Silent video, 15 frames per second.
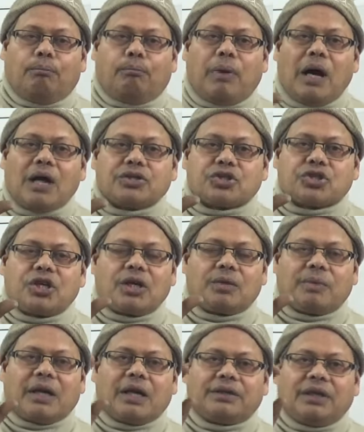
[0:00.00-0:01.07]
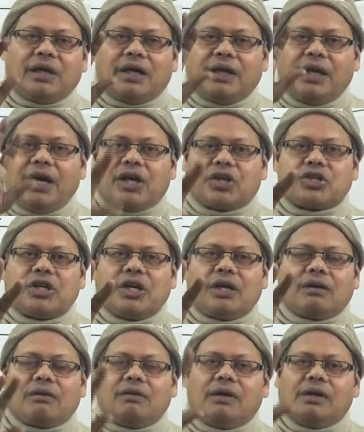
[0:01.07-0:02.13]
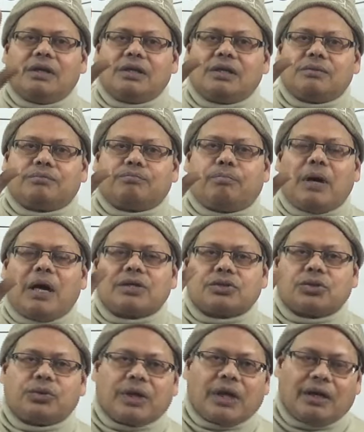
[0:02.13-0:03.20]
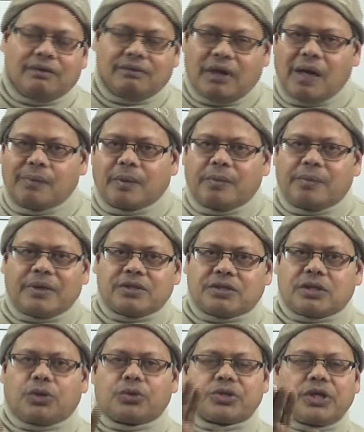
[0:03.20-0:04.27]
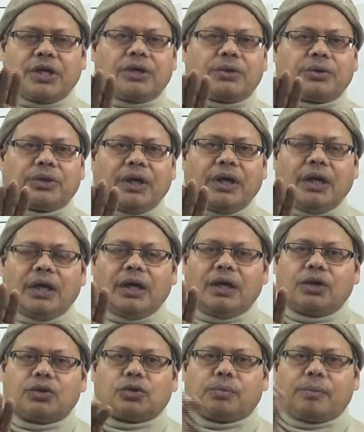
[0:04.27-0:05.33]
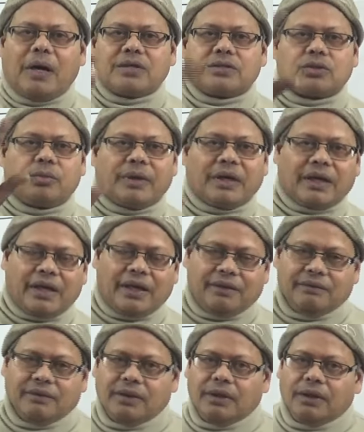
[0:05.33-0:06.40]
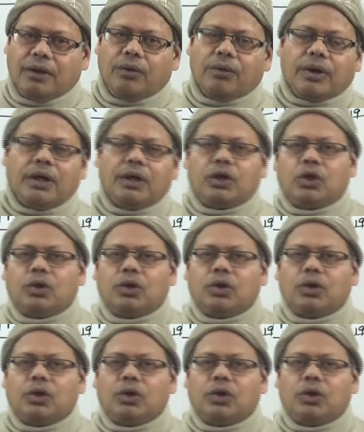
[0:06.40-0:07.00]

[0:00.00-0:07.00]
पाँच शेयर बना दिया एक शेयर पाँच हो गया आपके पास सौ शेयर होते तो पाँच सौ बन गए क्योंकि